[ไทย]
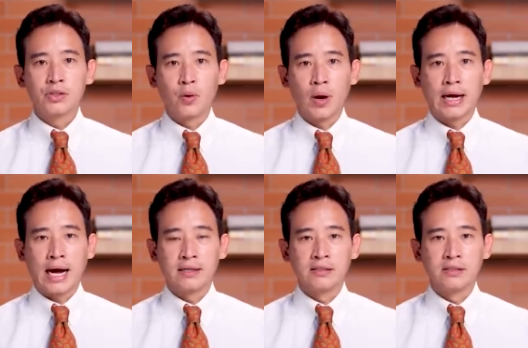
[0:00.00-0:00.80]
ช่วย
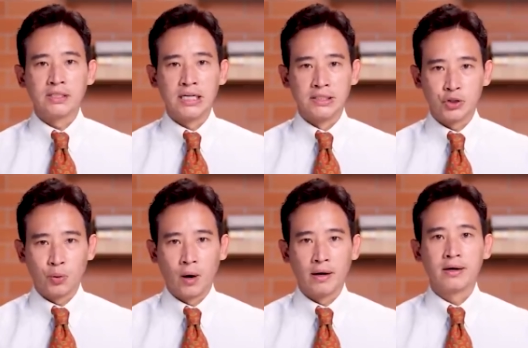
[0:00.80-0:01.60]
กันเชิญช
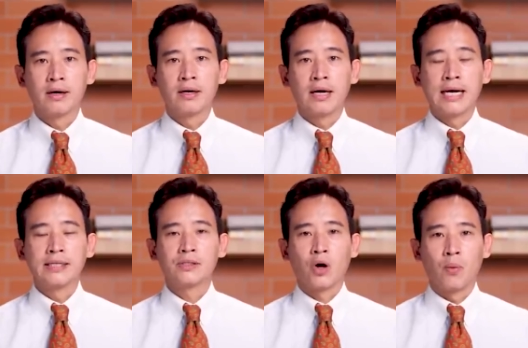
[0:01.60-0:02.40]
วนให้
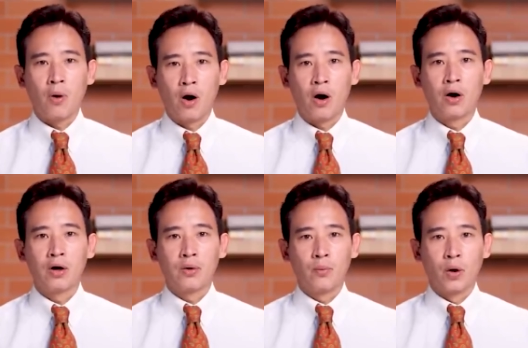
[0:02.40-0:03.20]
สว
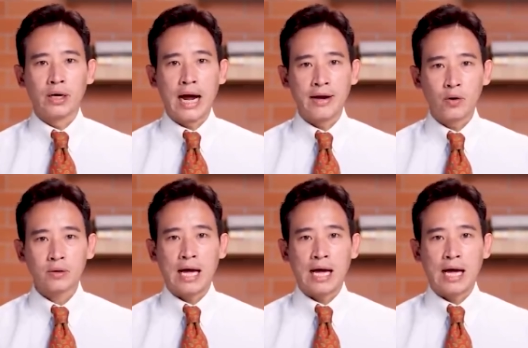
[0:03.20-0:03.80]
โหวตนายก